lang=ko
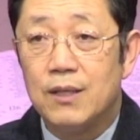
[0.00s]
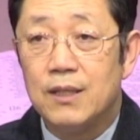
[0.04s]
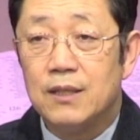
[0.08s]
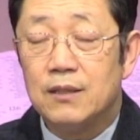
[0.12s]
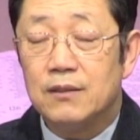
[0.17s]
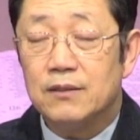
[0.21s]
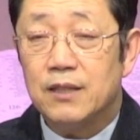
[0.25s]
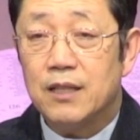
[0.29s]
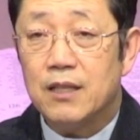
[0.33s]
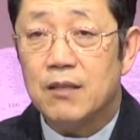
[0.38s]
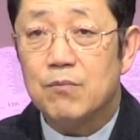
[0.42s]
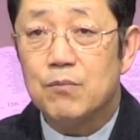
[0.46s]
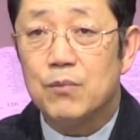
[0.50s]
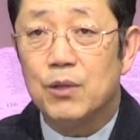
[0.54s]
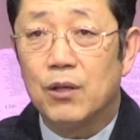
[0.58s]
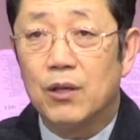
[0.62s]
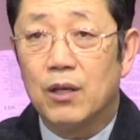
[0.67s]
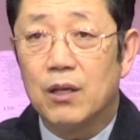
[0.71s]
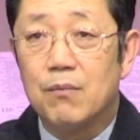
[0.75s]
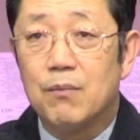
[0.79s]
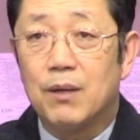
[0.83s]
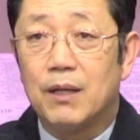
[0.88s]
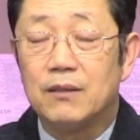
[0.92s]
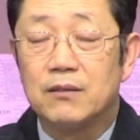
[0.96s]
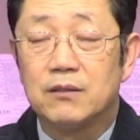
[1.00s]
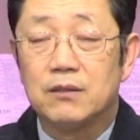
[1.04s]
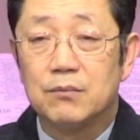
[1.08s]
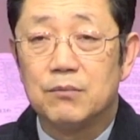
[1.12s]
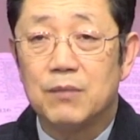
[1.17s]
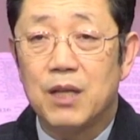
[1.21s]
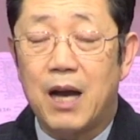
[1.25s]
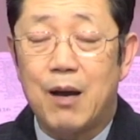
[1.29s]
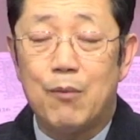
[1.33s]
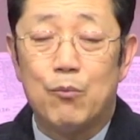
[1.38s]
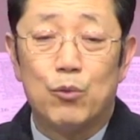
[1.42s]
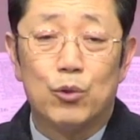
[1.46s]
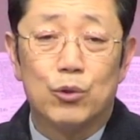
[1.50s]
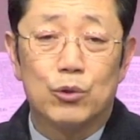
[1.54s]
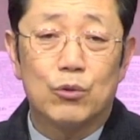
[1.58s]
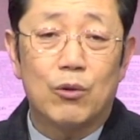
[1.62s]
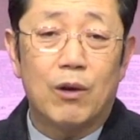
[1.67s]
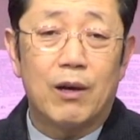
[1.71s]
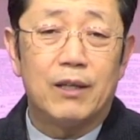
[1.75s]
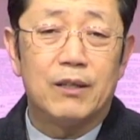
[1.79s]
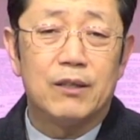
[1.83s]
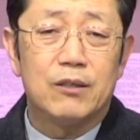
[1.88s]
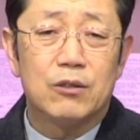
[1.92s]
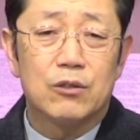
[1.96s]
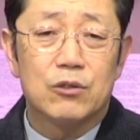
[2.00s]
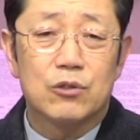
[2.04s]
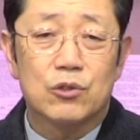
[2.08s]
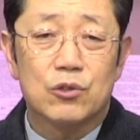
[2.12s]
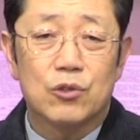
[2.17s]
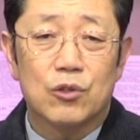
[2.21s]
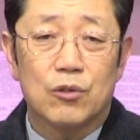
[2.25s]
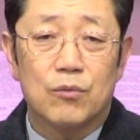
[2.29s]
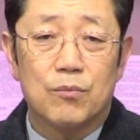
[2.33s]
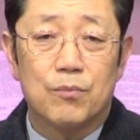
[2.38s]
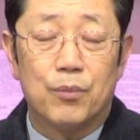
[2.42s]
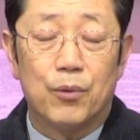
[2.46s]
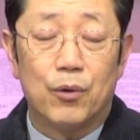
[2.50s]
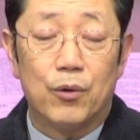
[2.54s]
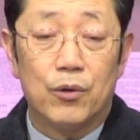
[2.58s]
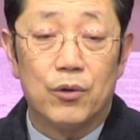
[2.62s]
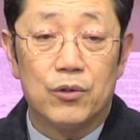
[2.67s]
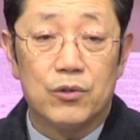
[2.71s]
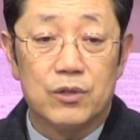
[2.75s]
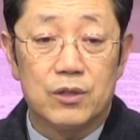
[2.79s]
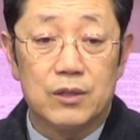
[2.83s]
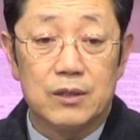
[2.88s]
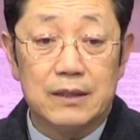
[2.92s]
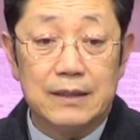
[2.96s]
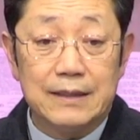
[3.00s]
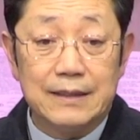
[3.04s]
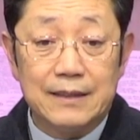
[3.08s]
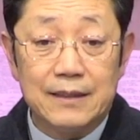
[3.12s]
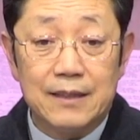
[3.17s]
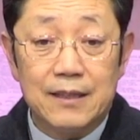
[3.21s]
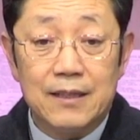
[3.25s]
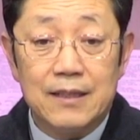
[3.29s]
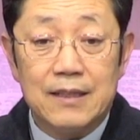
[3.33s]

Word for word: 생명의 말씀이 아무것도 아닌 것처럼 보여지는